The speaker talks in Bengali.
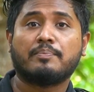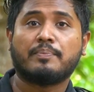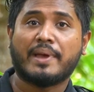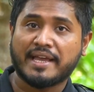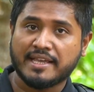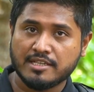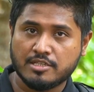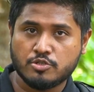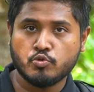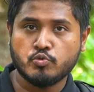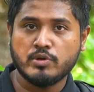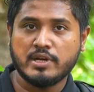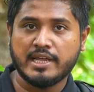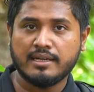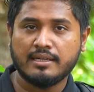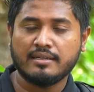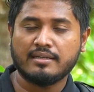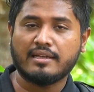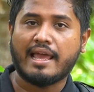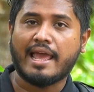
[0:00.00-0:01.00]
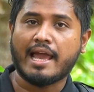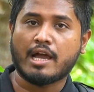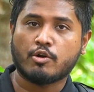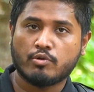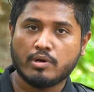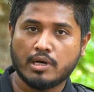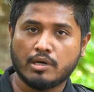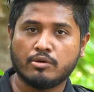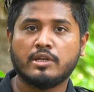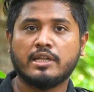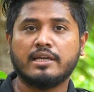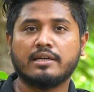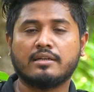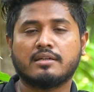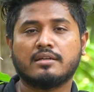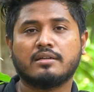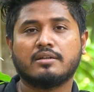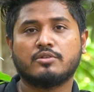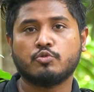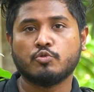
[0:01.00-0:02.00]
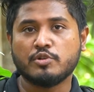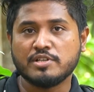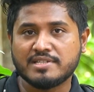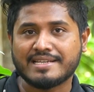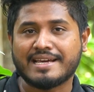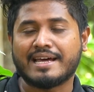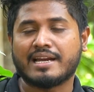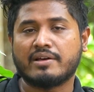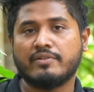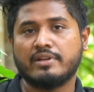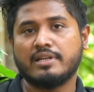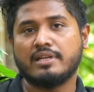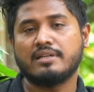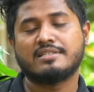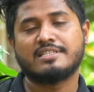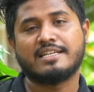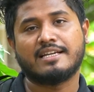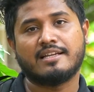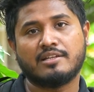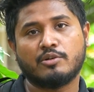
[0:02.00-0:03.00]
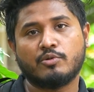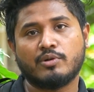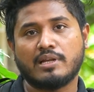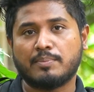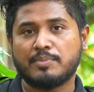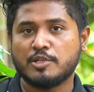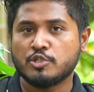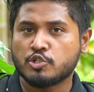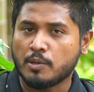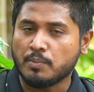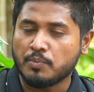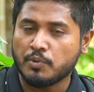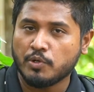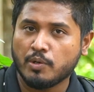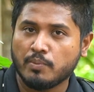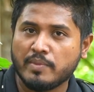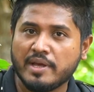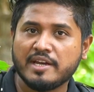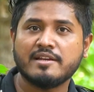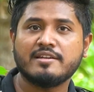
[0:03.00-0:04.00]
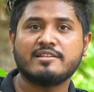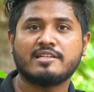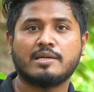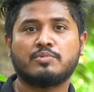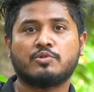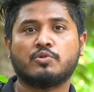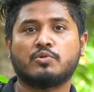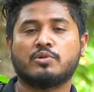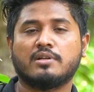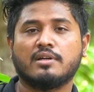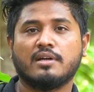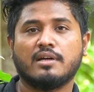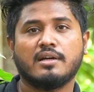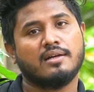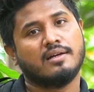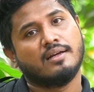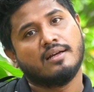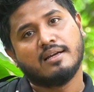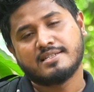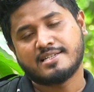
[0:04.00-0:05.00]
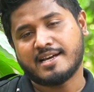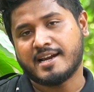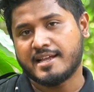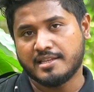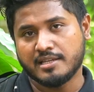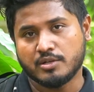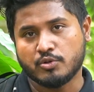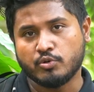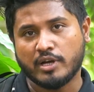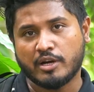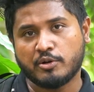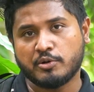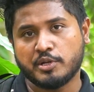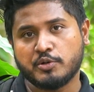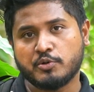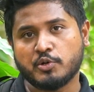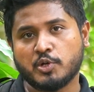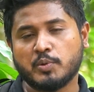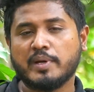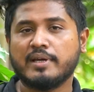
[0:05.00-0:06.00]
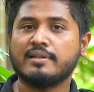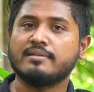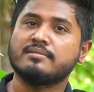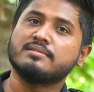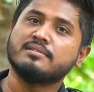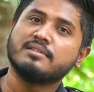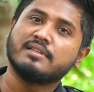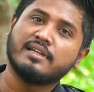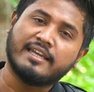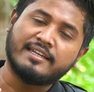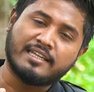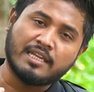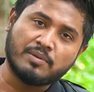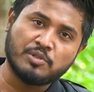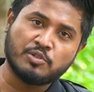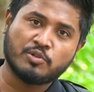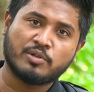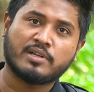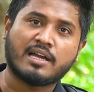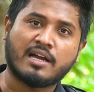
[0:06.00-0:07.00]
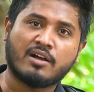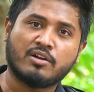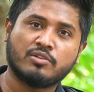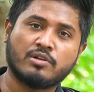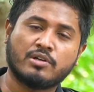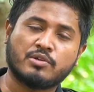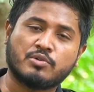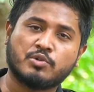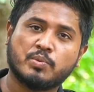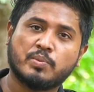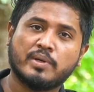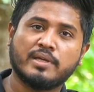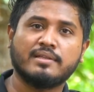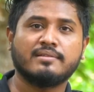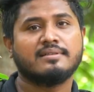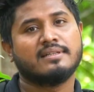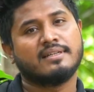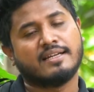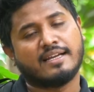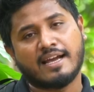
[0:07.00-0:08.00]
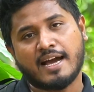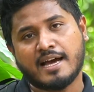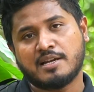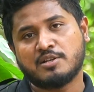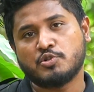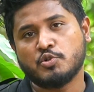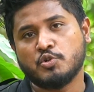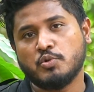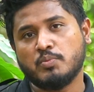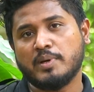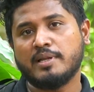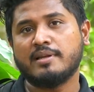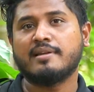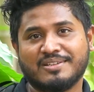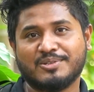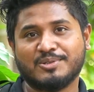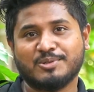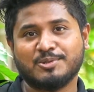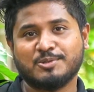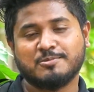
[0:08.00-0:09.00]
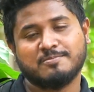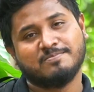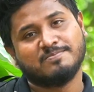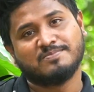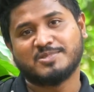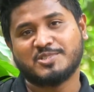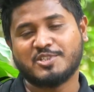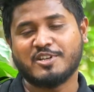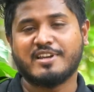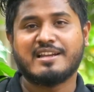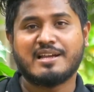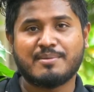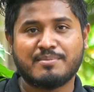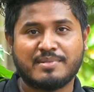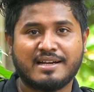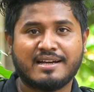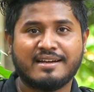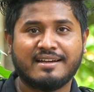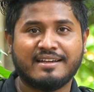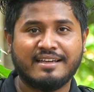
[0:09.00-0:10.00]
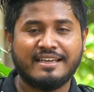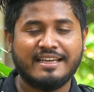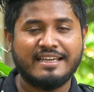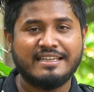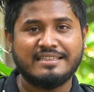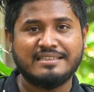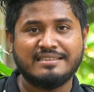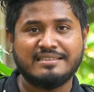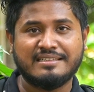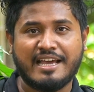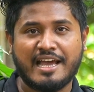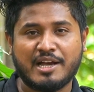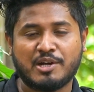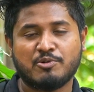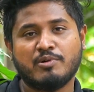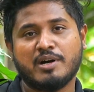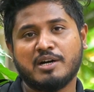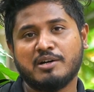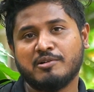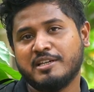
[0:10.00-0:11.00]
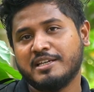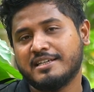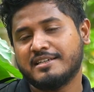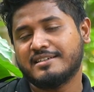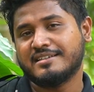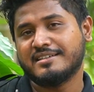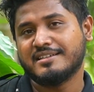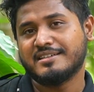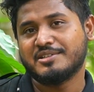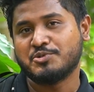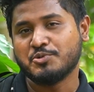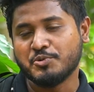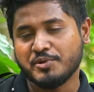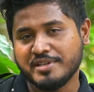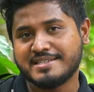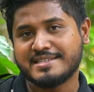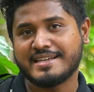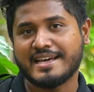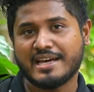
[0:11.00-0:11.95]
প্যাকেজ ট্যুর নেন অ্যাকোয়াহলিক ট্যুরিস্ট ক্যারাভেনের সেটাতে করে আপনি সম্পূর্ণ মেরিন ড্রাইভ রোড সারাদিন ঘোরাঘুরি করবেন এটার ভিতরে খাওয়া দাওয়া করবেন গান শুনবেন তো চলেন আমরা এই অ্যাকোয়াহলিক ট্যুরিস্ট